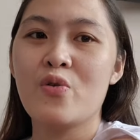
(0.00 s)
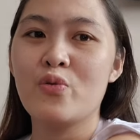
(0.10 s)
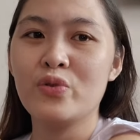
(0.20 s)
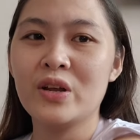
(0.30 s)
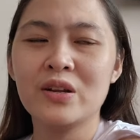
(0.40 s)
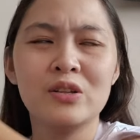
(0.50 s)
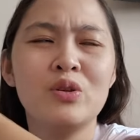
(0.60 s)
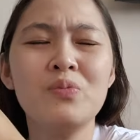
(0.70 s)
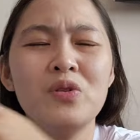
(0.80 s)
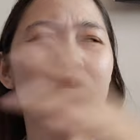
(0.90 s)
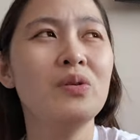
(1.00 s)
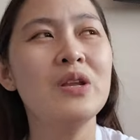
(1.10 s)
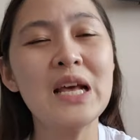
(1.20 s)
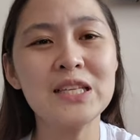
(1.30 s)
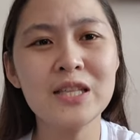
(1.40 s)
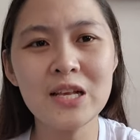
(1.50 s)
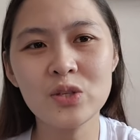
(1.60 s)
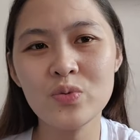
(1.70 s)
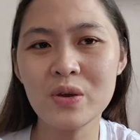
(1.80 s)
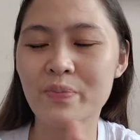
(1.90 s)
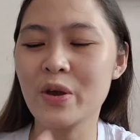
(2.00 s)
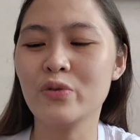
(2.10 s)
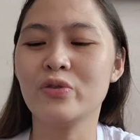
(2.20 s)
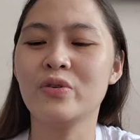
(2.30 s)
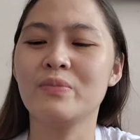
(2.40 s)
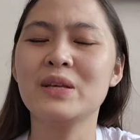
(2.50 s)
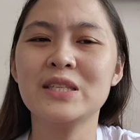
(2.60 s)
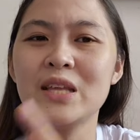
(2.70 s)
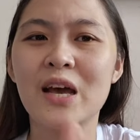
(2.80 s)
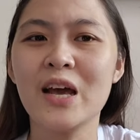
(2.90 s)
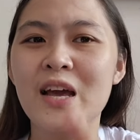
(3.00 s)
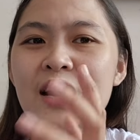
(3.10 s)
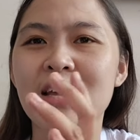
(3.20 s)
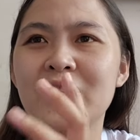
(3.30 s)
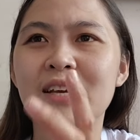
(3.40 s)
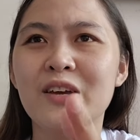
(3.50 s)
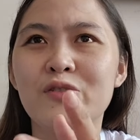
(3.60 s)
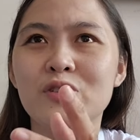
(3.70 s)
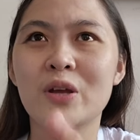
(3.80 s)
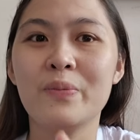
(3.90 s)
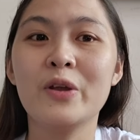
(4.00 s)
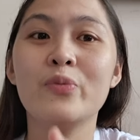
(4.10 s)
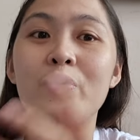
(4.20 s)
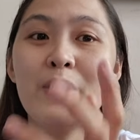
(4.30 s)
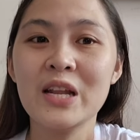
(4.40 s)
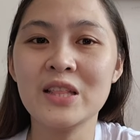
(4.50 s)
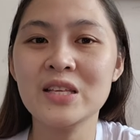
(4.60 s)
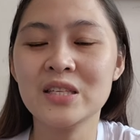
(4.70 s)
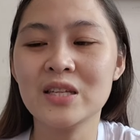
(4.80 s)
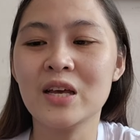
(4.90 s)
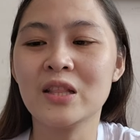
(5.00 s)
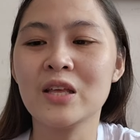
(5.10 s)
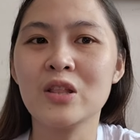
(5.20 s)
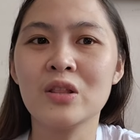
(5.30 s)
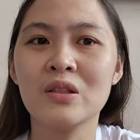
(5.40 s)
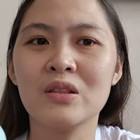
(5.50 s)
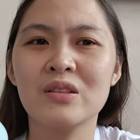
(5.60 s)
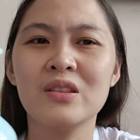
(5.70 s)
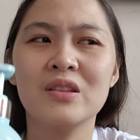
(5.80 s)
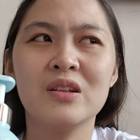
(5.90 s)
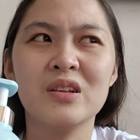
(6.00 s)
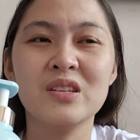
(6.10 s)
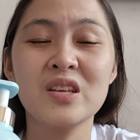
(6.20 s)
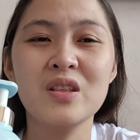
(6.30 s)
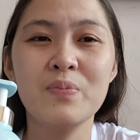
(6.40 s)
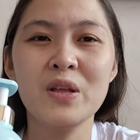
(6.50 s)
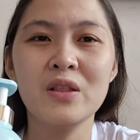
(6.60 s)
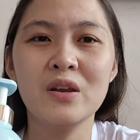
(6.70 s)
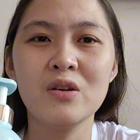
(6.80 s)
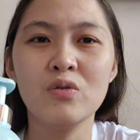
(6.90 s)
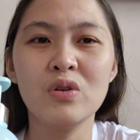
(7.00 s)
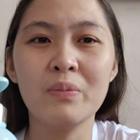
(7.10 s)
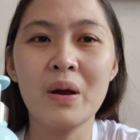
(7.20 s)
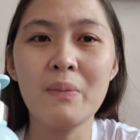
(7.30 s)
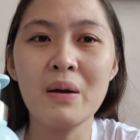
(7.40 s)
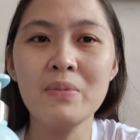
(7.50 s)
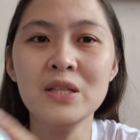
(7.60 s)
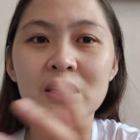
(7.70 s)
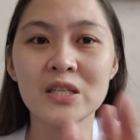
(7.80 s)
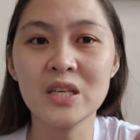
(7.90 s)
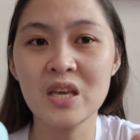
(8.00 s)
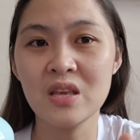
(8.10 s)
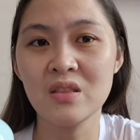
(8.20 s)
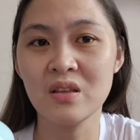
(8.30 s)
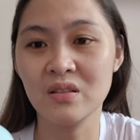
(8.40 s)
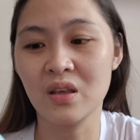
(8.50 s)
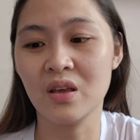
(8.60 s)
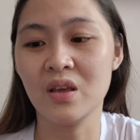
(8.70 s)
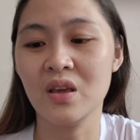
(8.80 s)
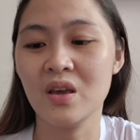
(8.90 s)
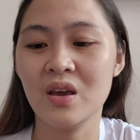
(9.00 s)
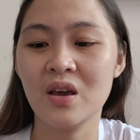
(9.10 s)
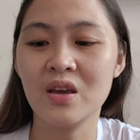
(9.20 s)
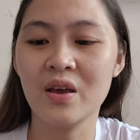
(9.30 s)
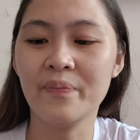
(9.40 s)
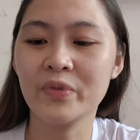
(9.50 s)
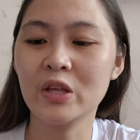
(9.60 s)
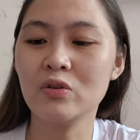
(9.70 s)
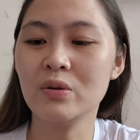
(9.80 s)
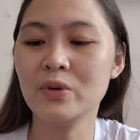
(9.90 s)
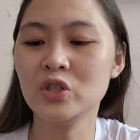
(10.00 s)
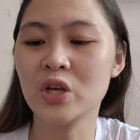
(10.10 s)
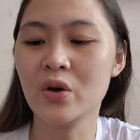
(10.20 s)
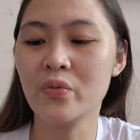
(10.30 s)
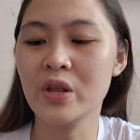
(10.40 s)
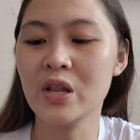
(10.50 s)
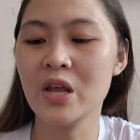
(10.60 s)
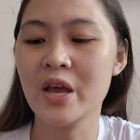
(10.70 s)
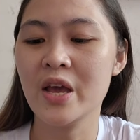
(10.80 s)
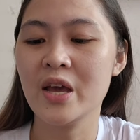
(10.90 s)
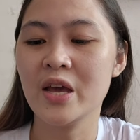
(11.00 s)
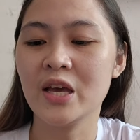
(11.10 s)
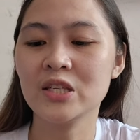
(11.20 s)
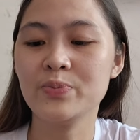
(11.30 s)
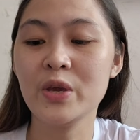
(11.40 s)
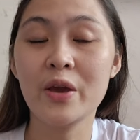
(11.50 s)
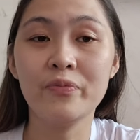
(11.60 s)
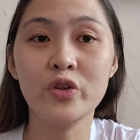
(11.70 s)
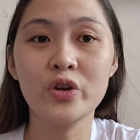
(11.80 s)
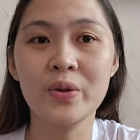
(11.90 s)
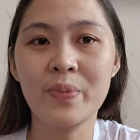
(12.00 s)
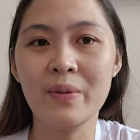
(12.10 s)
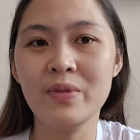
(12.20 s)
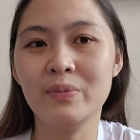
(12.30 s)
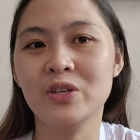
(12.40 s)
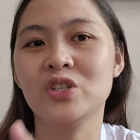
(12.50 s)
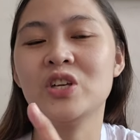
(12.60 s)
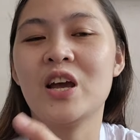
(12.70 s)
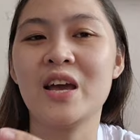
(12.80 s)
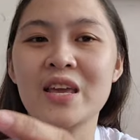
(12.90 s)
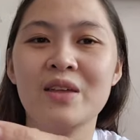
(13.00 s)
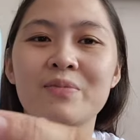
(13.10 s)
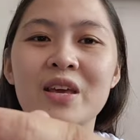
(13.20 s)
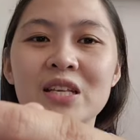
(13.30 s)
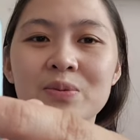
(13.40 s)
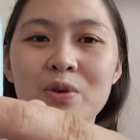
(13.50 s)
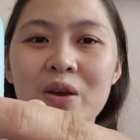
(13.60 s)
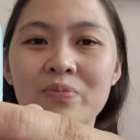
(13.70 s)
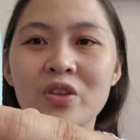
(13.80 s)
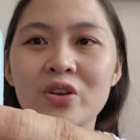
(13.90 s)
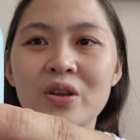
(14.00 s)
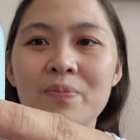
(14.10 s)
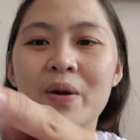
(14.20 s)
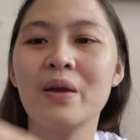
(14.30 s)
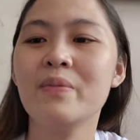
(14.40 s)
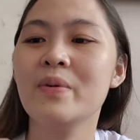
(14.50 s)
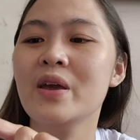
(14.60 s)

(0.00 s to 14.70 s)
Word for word: unang, do, no, last, last week pa yun. Basta, nag-ano siya, pero bumalik din sa dati. Kasi depende rin kung nabababad ka sa init eh. Ayan. eto naman siya, Will. SPF 35 naman siya. Ayan, may SPF 35